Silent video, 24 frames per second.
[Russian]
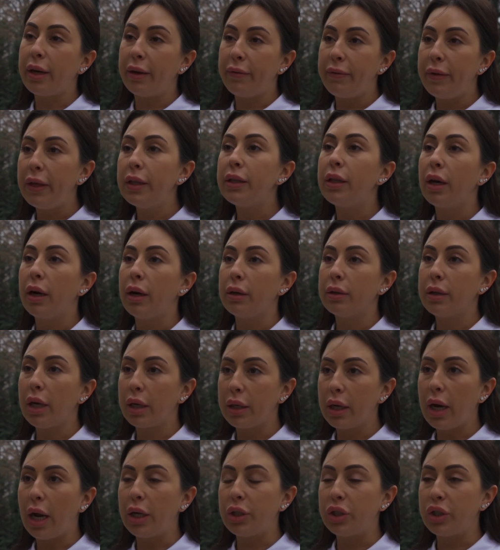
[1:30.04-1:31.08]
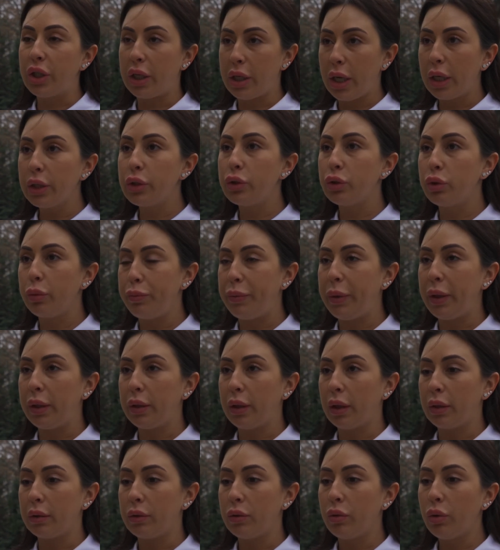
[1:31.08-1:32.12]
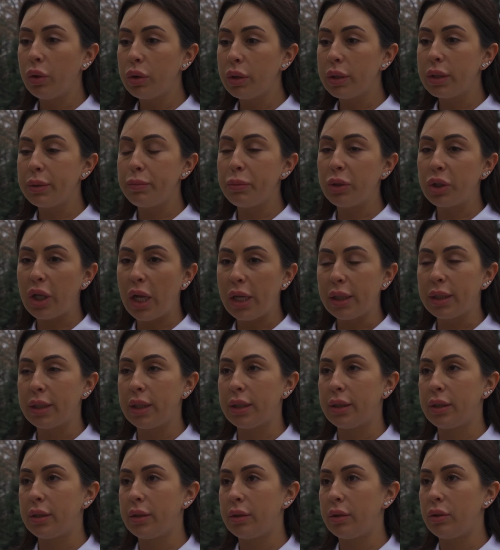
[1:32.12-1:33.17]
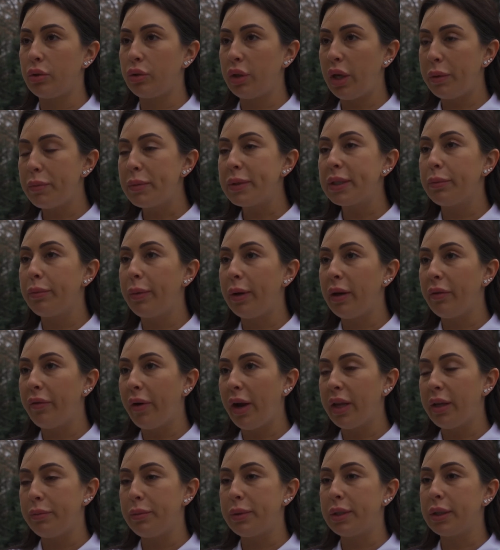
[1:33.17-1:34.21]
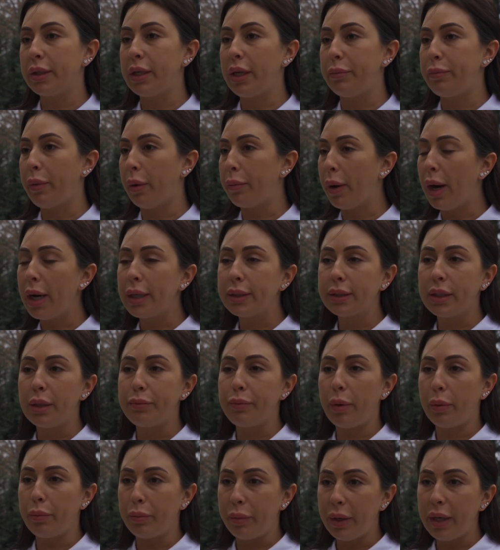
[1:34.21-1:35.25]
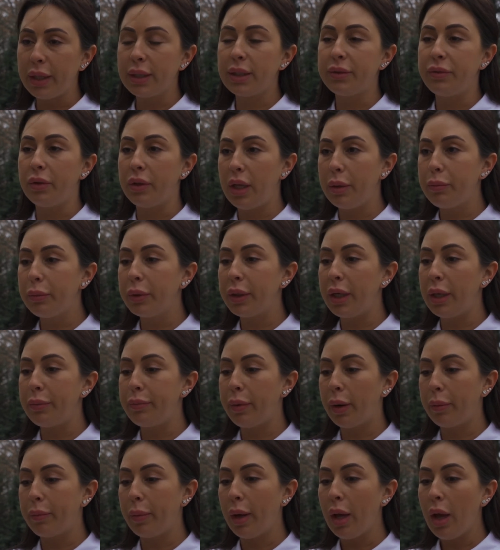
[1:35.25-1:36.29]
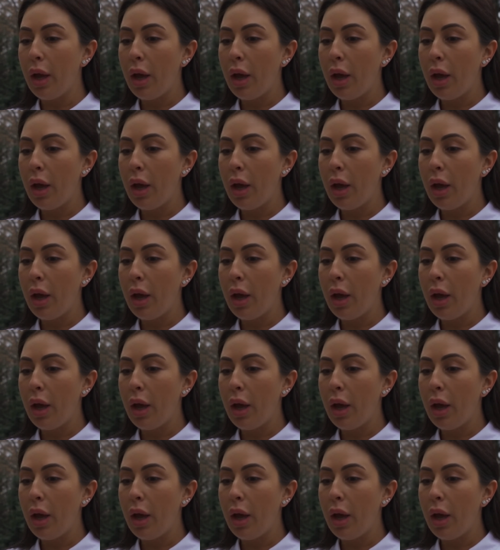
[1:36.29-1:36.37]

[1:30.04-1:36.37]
ковида, как раньше, она отступила. Он смешался с другими заболеваниями, с гриппом А, с гриппом Б, с свиным гриппом.